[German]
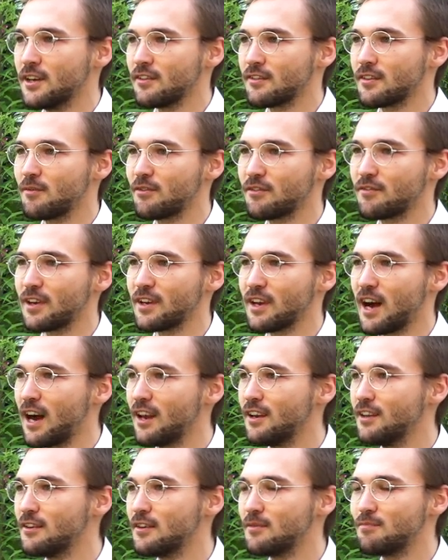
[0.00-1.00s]
selbst wenn
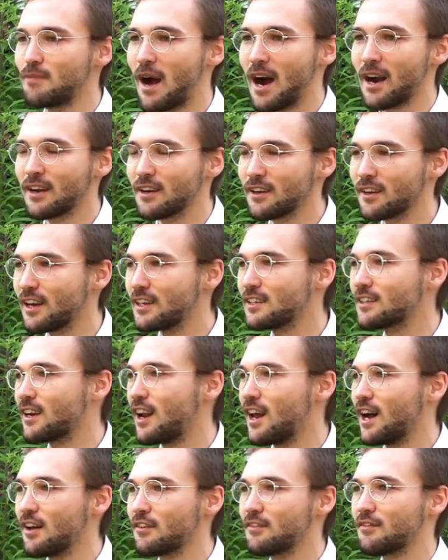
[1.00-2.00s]
alle Banken
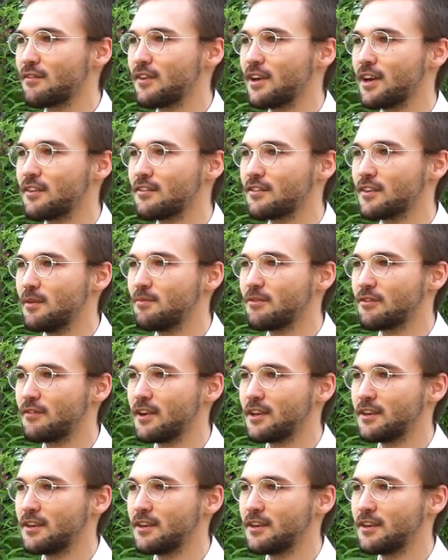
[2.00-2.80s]
entglast werden, selbst